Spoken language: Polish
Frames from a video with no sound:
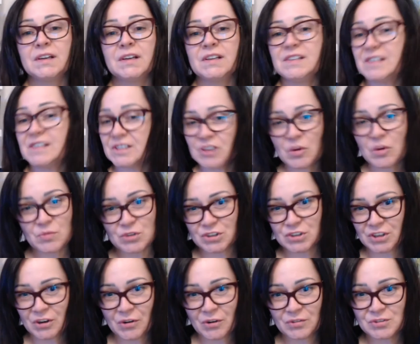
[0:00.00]
Nie zrobisz
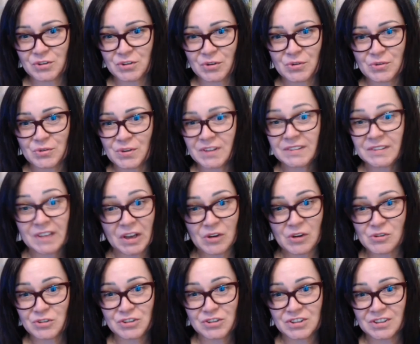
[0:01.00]
tego w ciągu jednej
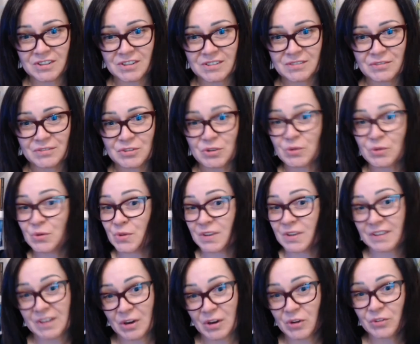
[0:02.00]
godziny, w ciągu
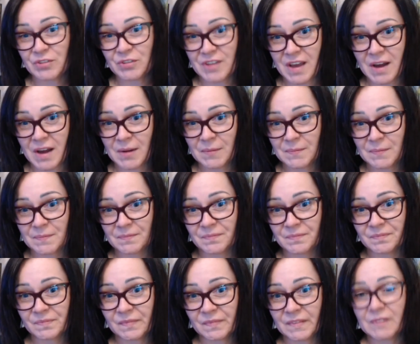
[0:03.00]
jednego dnia.
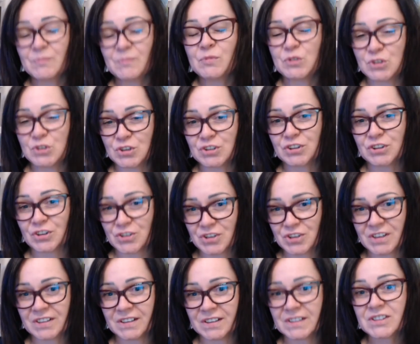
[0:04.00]
Musisz
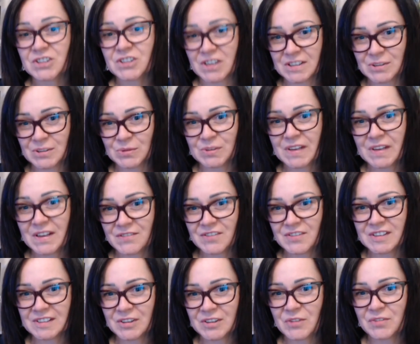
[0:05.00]
troszkę czasu
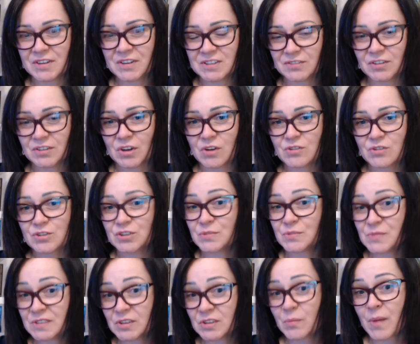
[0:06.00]
zainwestować w to,
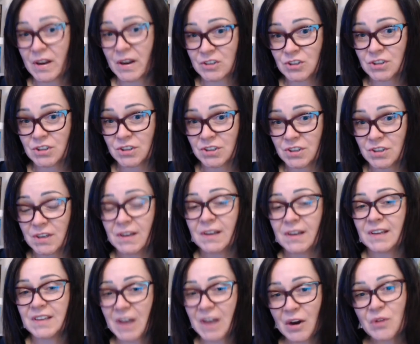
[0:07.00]
żeby zobaczyć,
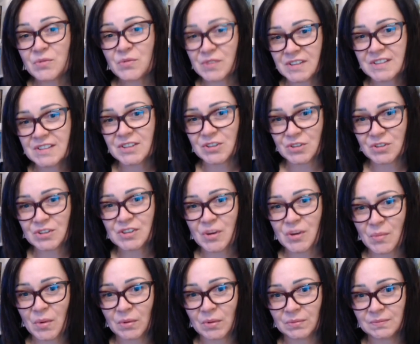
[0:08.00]
jaką jesteś
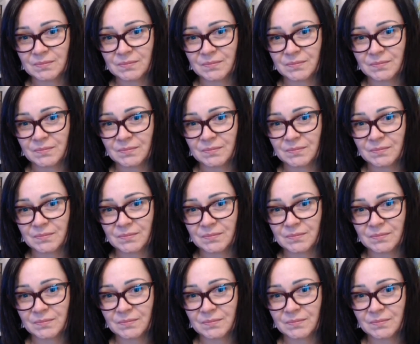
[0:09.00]
osobą.